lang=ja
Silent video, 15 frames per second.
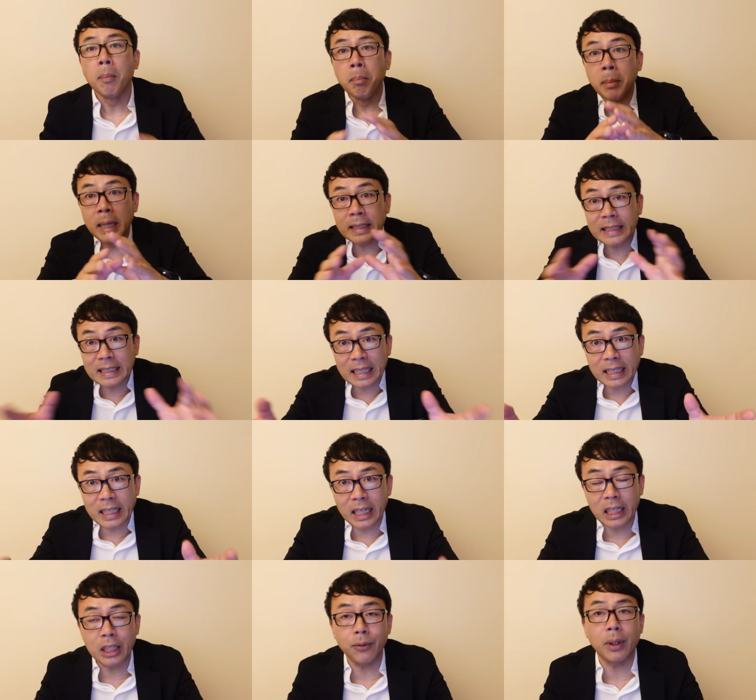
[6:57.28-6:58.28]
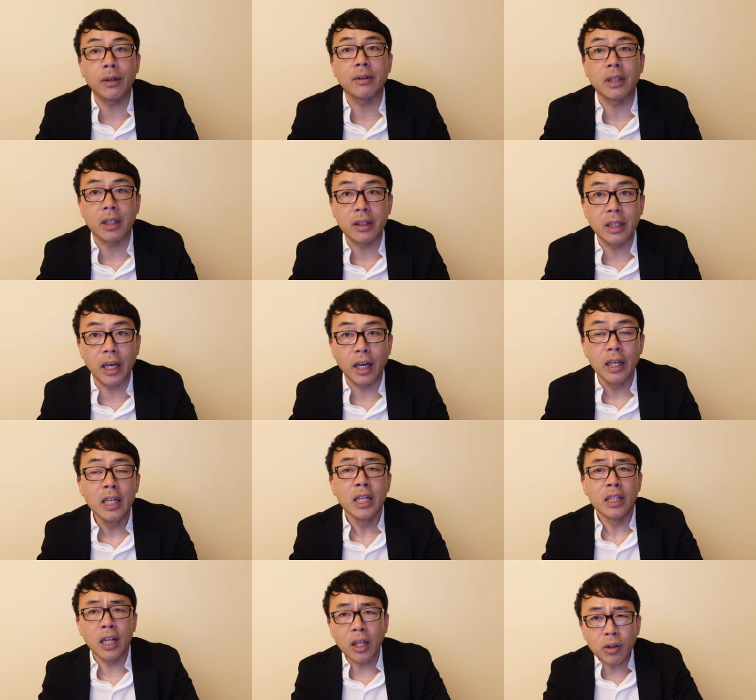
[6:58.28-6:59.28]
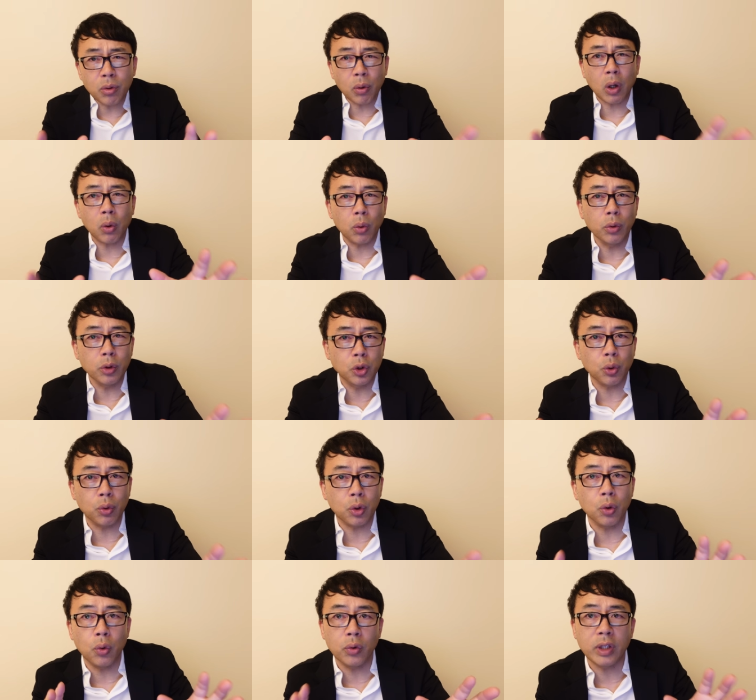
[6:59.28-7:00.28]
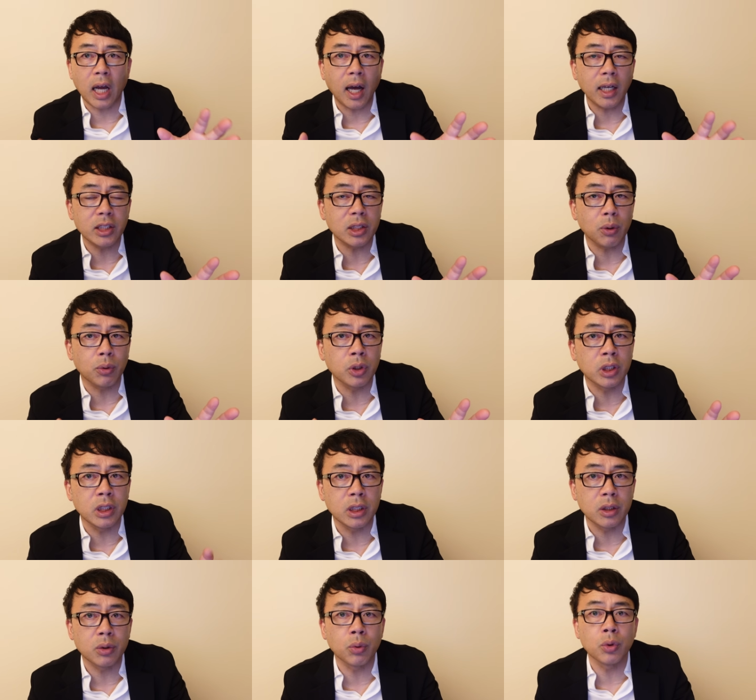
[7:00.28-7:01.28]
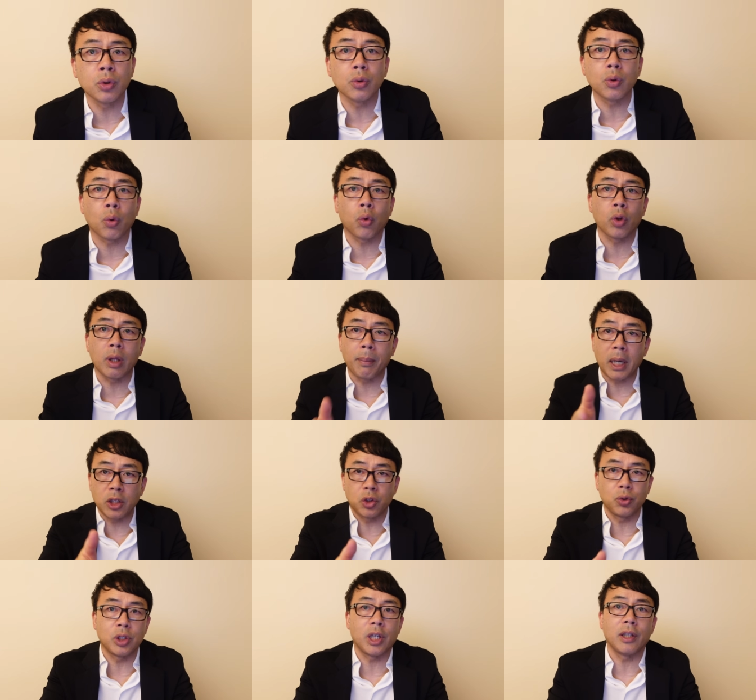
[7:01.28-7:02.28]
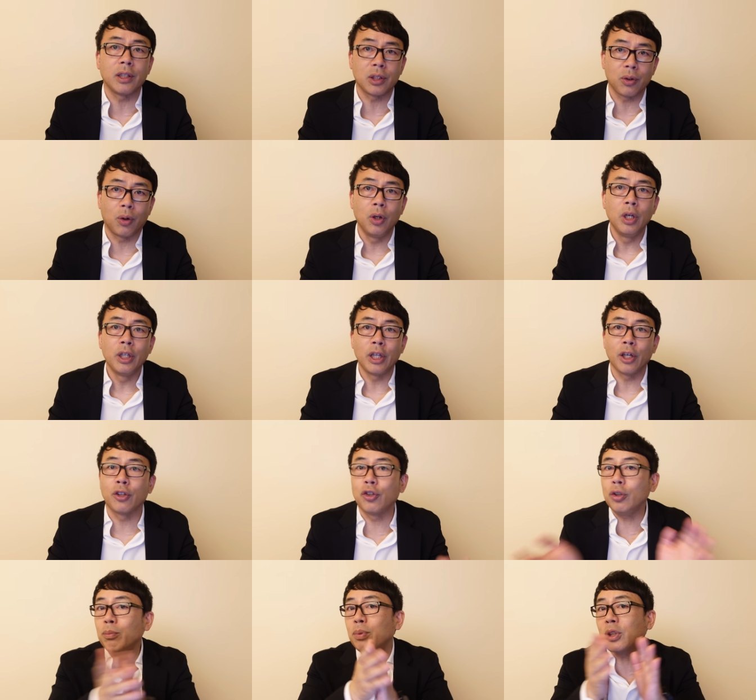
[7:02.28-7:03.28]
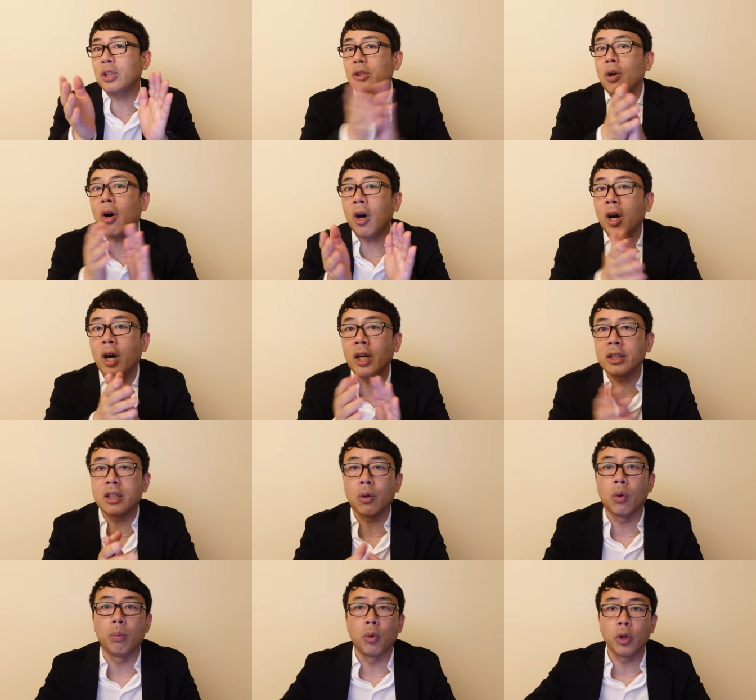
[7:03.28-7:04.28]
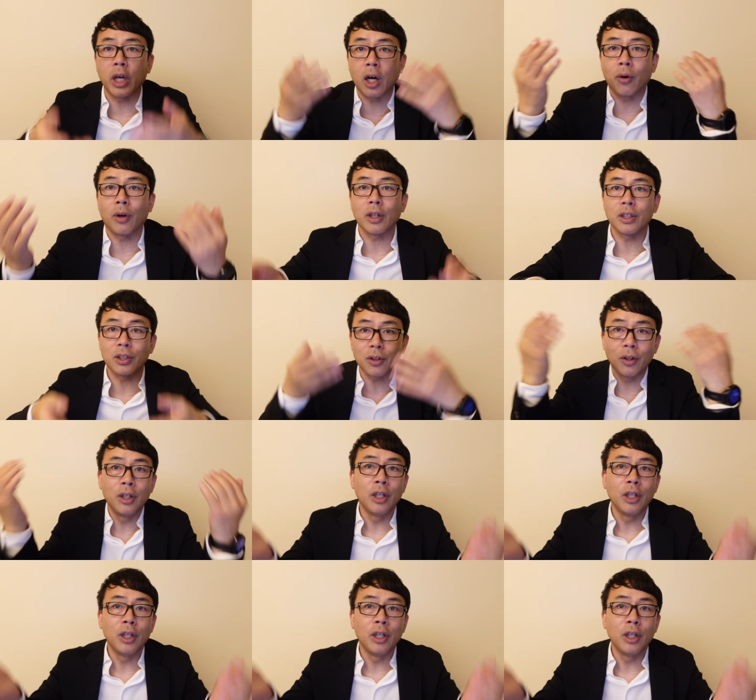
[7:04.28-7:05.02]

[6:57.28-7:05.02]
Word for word: めっちゃ景気悪くなって、なんとかこの状況を打破してほしいというところで満州事変ですよ。ね、軍部すごーいってこう盛り上がるわけですよ。